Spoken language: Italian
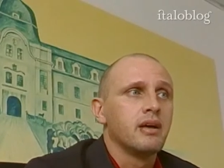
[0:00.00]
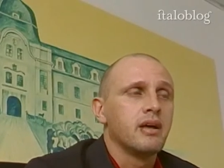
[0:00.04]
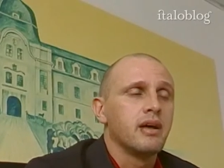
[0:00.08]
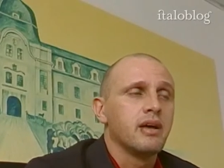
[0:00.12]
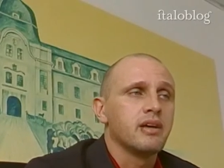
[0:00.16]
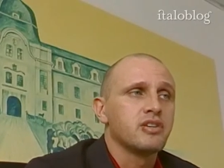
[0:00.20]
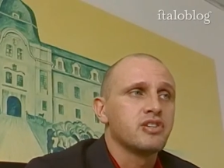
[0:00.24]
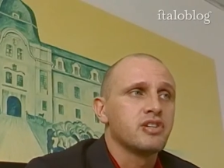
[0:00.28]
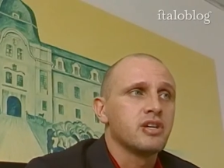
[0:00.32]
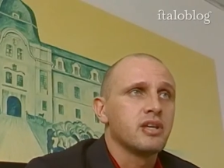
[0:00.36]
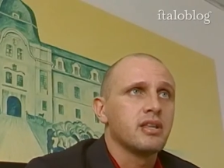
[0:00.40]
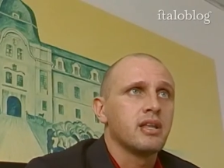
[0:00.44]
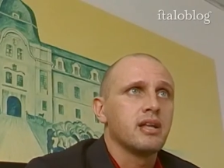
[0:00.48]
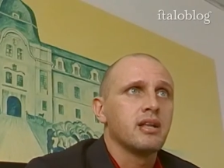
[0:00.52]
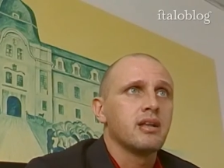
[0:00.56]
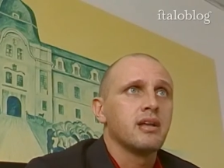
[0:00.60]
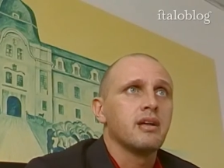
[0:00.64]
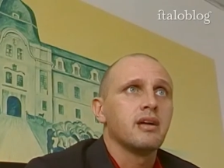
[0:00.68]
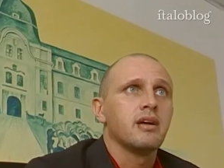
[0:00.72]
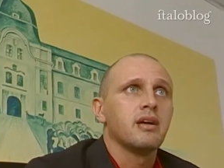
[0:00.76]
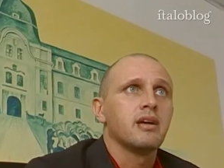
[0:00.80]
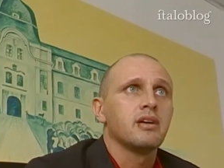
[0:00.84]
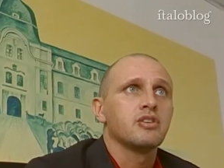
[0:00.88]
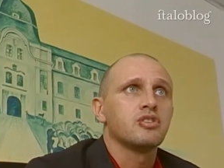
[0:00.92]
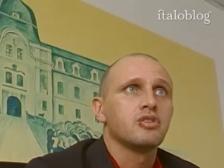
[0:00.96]
eh, sia
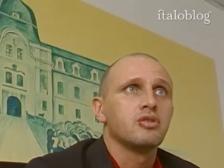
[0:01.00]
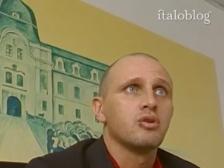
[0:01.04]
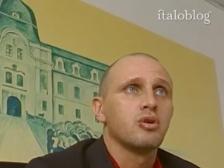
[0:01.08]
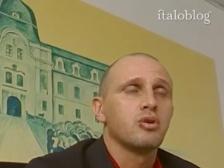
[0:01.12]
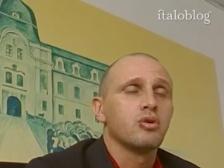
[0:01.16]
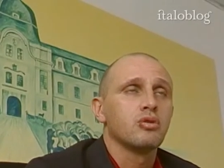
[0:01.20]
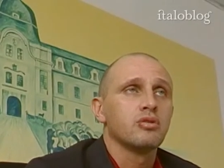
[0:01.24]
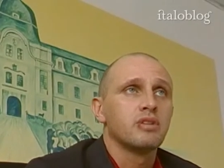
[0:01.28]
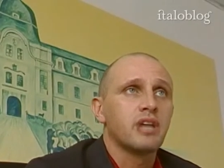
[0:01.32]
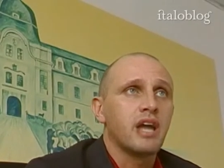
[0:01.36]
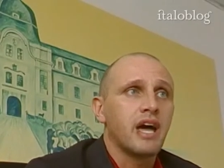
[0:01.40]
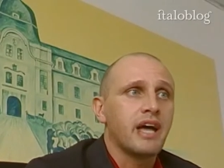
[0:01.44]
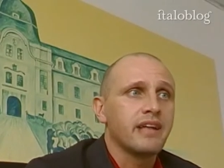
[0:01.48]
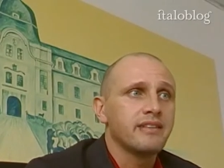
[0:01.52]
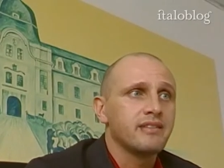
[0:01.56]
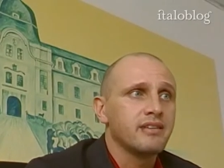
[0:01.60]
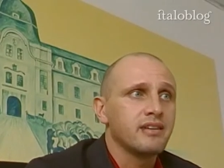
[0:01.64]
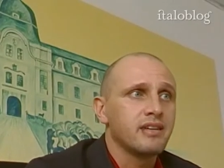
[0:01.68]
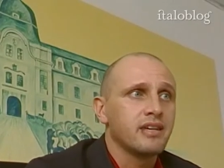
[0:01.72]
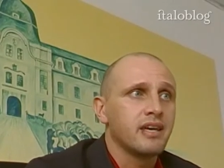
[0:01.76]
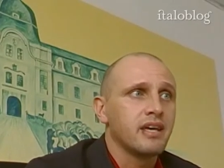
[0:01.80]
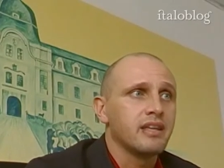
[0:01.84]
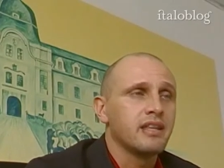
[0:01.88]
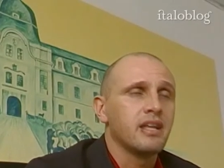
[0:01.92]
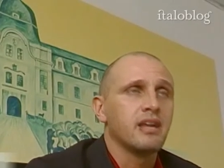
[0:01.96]
dal signor
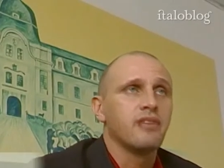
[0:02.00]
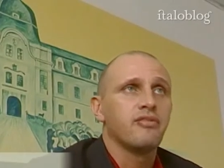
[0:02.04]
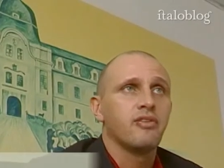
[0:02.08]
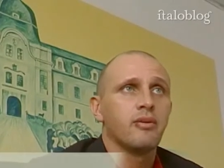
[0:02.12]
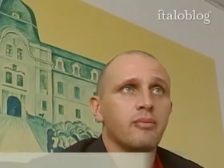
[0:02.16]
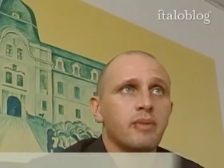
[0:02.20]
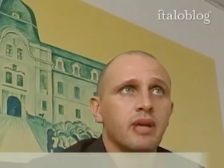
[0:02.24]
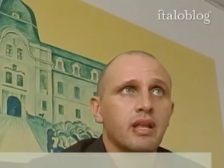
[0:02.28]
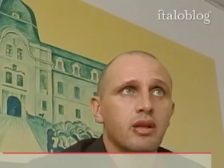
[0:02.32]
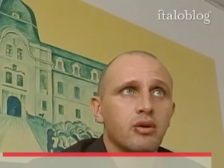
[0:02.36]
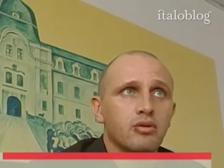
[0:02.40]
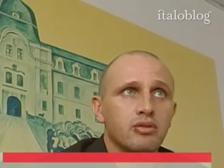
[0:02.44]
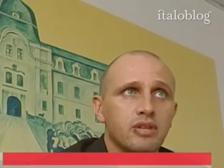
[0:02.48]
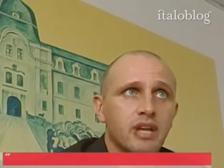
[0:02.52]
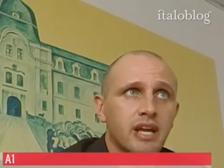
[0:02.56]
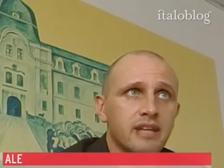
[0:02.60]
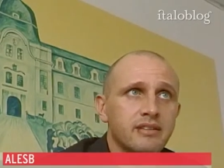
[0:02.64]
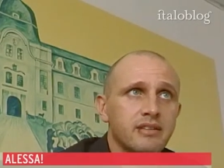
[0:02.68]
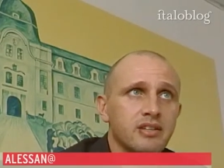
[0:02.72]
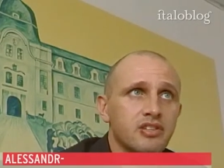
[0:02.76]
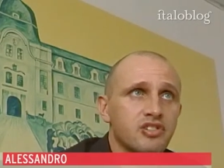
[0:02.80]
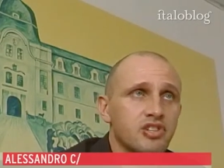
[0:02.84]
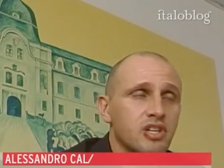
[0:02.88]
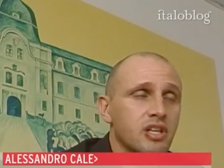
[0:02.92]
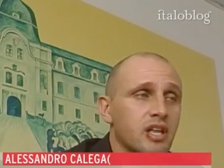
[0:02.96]
Oldrati che dalla famiglia
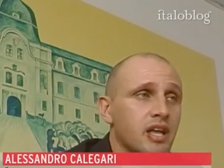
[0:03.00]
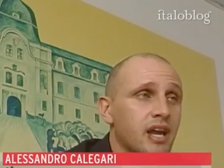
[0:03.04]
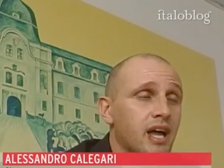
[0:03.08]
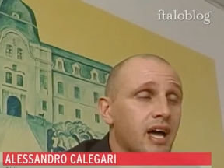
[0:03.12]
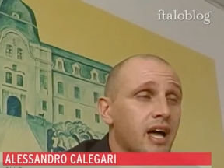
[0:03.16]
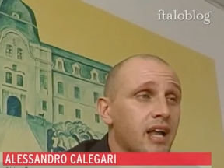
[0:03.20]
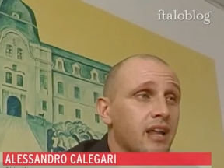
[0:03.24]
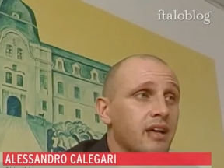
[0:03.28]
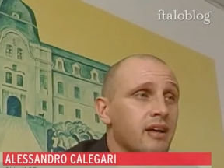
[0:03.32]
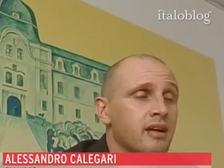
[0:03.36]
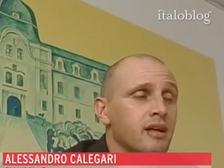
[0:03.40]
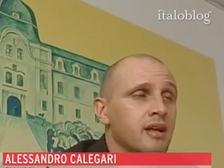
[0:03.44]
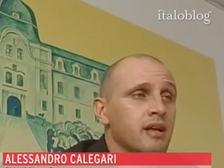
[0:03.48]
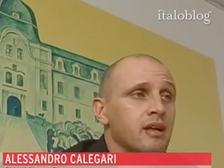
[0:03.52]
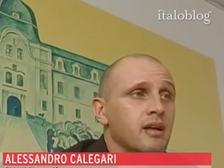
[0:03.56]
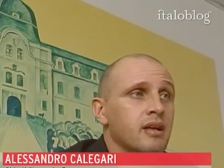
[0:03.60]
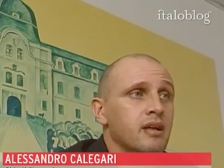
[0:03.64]
Oldrati in generale.